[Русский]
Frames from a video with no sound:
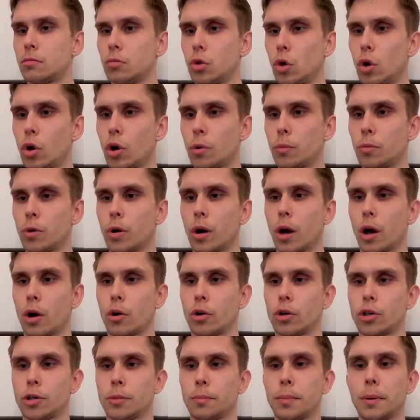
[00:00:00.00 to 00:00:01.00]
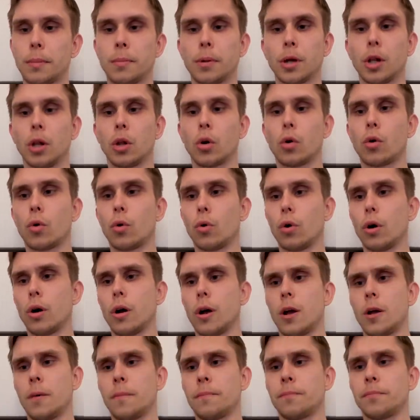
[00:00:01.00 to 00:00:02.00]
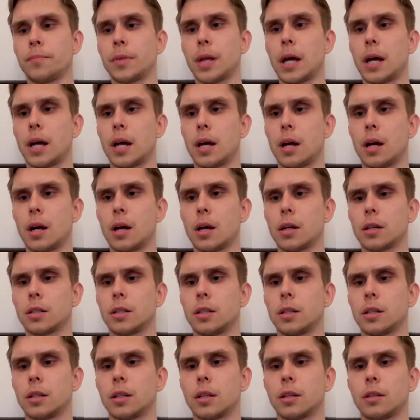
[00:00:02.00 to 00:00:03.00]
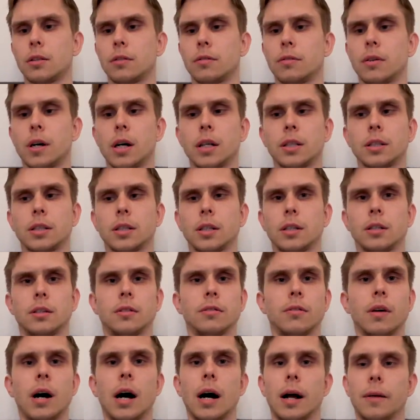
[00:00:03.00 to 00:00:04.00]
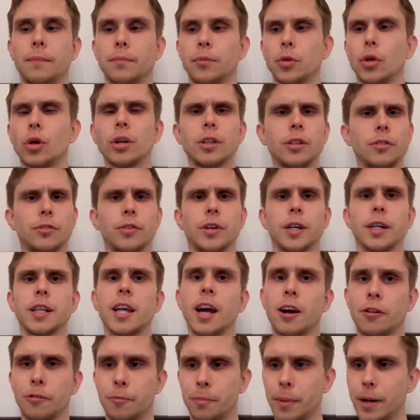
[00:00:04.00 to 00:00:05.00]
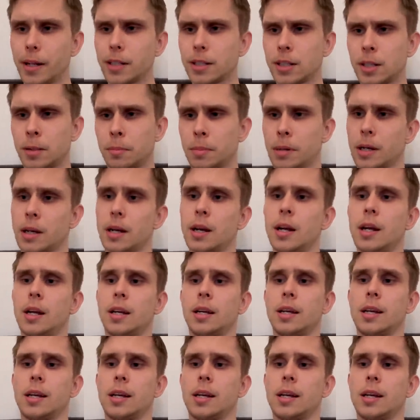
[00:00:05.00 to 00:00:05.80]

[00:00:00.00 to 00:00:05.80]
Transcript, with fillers: норму, короче, по белку на где-то 22. Но это фигня, в принципе.